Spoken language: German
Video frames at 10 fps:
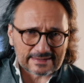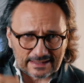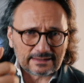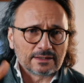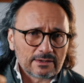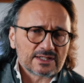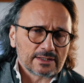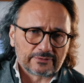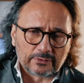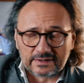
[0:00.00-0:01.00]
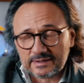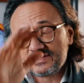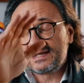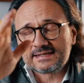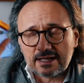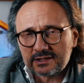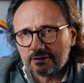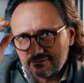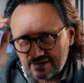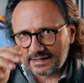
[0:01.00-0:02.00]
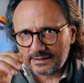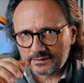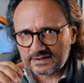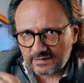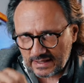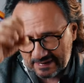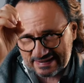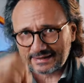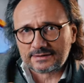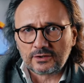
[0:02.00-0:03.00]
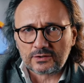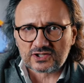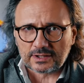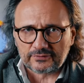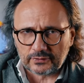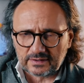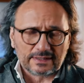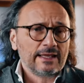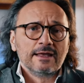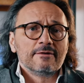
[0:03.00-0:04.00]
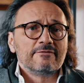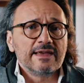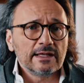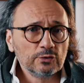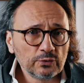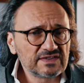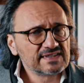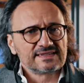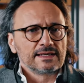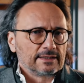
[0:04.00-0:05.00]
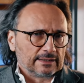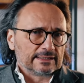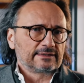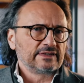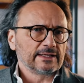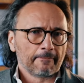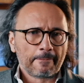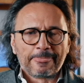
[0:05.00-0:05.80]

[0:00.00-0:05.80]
Das hat ein Deutscher erfunden. Ihr müsst jetzt nachschauen, wer genau das war, aber es hat ein Deutscher erfunden. Wer nutzt es? Nicht wir.